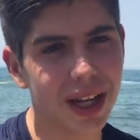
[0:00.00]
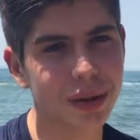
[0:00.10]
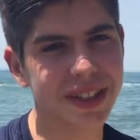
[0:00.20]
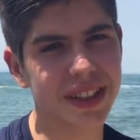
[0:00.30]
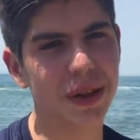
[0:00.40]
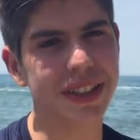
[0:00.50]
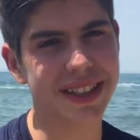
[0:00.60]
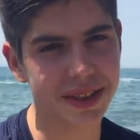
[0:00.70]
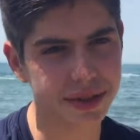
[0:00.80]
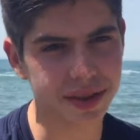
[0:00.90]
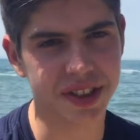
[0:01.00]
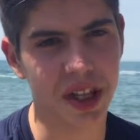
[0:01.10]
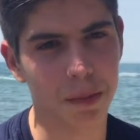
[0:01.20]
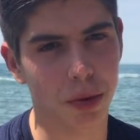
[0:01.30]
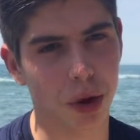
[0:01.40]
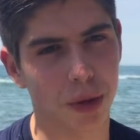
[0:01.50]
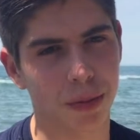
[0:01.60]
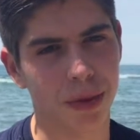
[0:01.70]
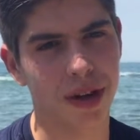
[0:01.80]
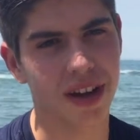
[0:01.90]
L'océan est essentiel pour
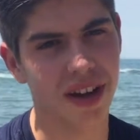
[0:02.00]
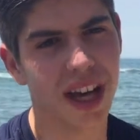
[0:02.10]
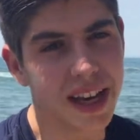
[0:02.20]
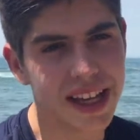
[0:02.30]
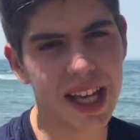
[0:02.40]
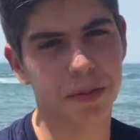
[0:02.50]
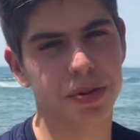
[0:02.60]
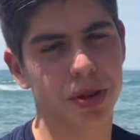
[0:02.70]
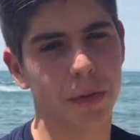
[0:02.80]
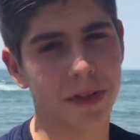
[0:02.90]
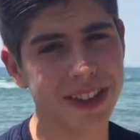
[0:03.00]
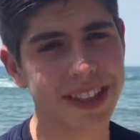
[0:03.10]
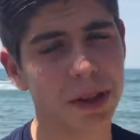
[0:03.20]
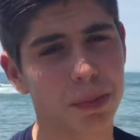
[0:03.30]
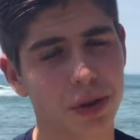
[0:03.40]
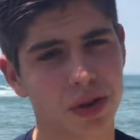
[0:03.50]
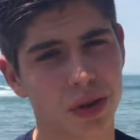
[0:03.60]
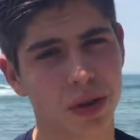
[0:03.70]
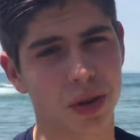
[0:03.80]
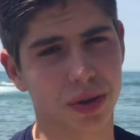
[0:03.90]
l'homme. Il absorbe 25%
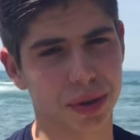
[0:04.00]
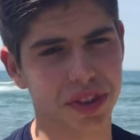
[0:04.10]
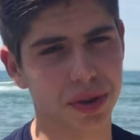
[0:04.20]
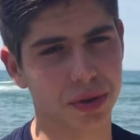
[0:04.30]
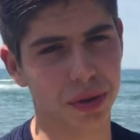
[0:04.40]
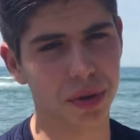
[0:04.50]
de notre CO2,